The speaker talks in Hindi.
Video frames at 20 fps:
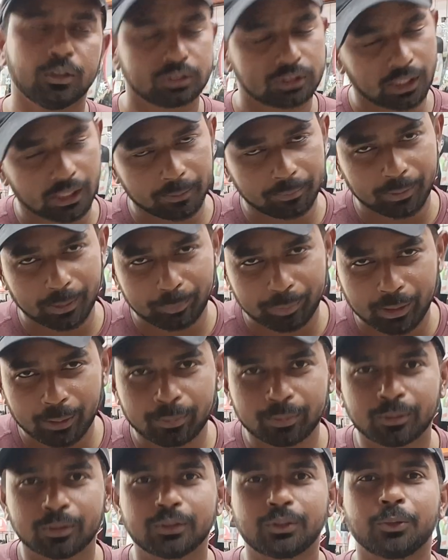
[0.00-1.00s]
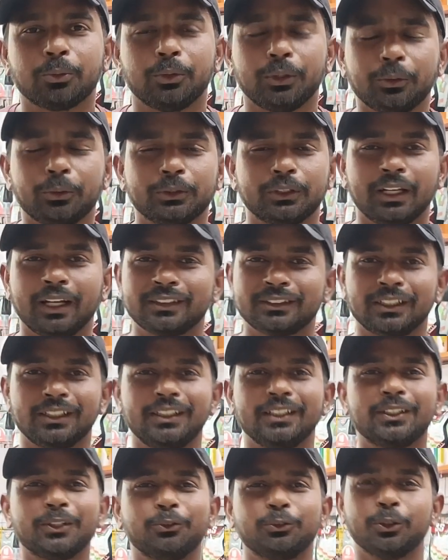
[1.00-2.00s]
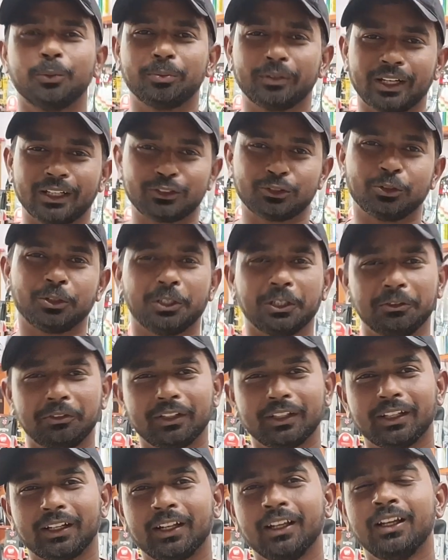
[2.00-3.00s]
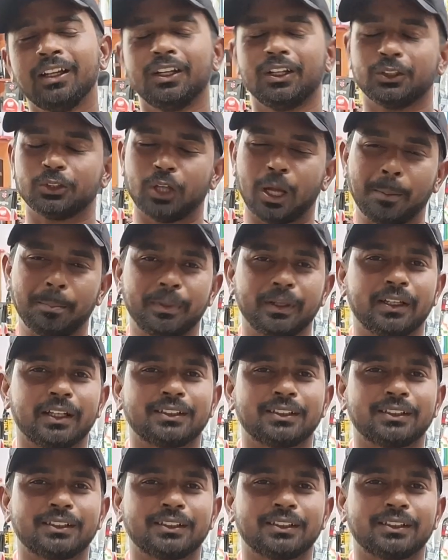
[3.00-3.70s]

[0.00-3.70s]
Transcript: सारे प्रीपेड भी थ्रू ही होते हैं ऐसा नहीं है कि उनको हम कैश ऑन डिलीवरी दे रहे हैं तो आप भी